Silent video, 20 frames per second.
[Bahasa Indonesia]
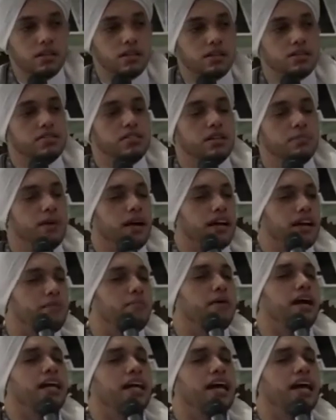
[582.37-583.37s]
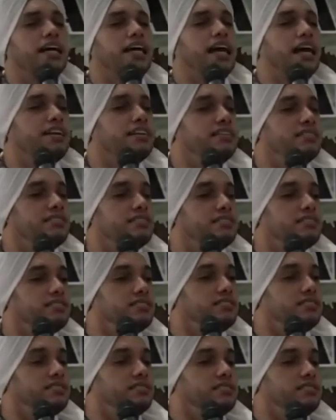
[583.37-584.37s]
sebagaimana yang
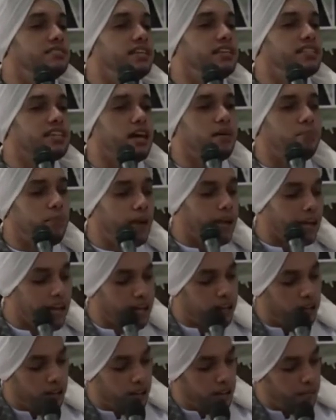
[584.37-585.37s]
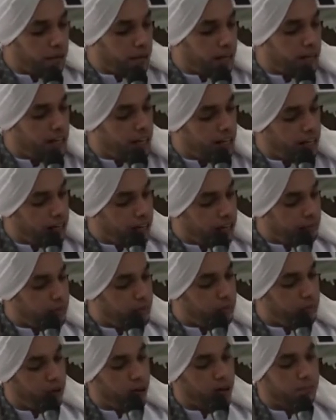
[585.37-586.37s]
disampaikan oleh baginda Nabi
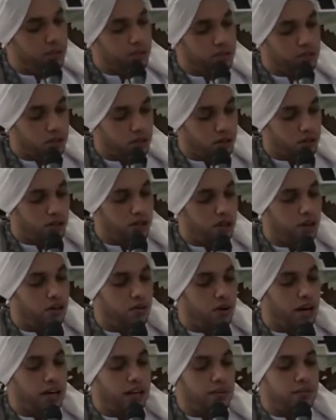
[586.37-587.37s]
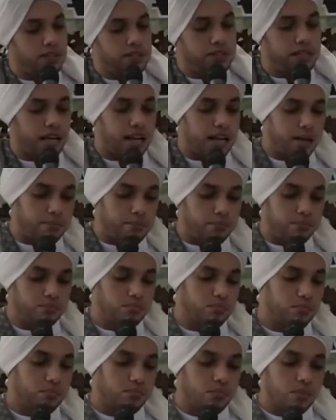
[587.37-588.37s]
Muhammad sallallahu alaihi wasallam
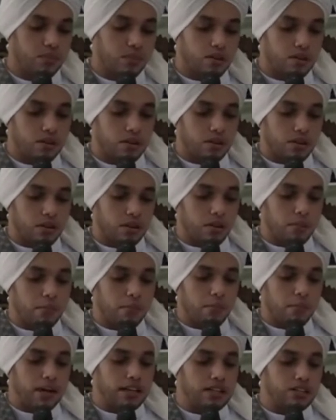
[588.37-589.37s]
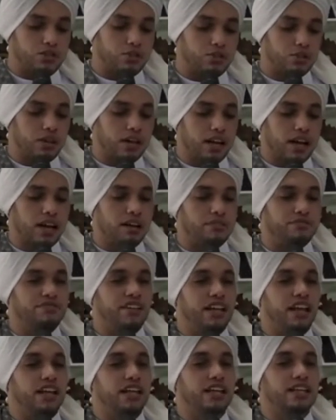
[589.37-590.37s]
man sunnah
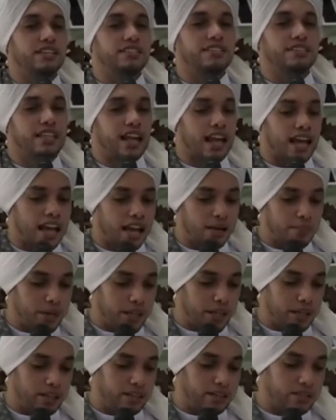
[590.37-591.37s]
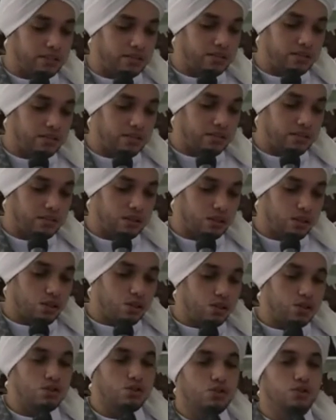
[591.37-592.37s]
fil islami
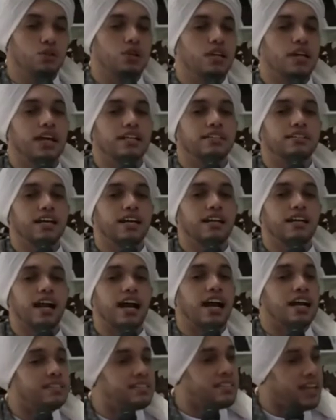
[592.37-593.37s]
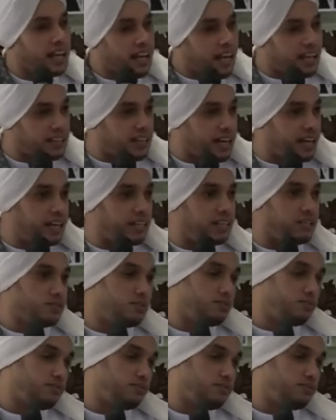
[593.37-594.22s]
sunatan hasanatan